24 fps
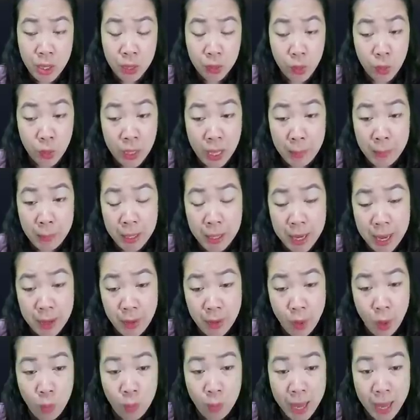Cô gái mới đến
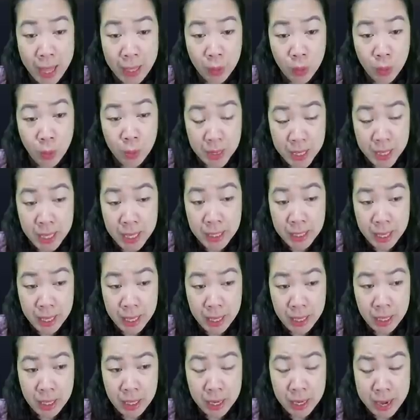hôm nay cũng xinh
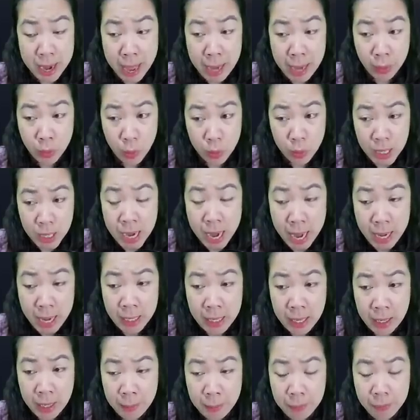nhỉ, đàn cũng rất hay
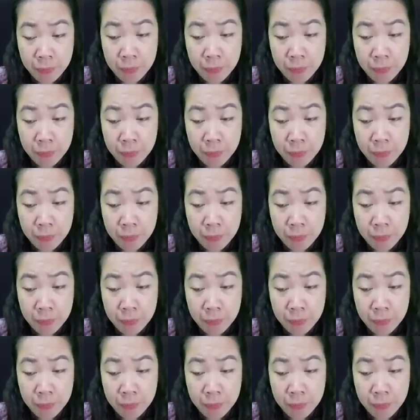đấy.